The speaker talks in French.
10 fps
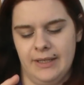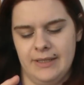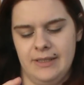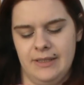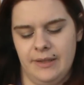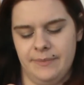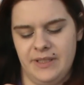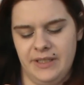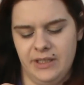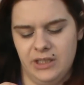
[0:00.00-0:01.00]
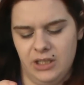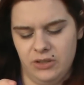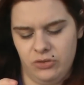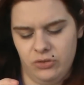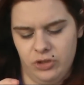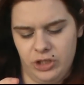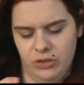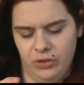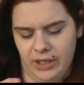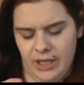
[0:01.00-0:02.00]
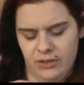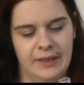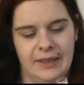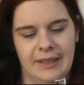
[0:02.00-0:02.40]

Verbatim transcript: C'est un petit gloss de chez L'Oréal.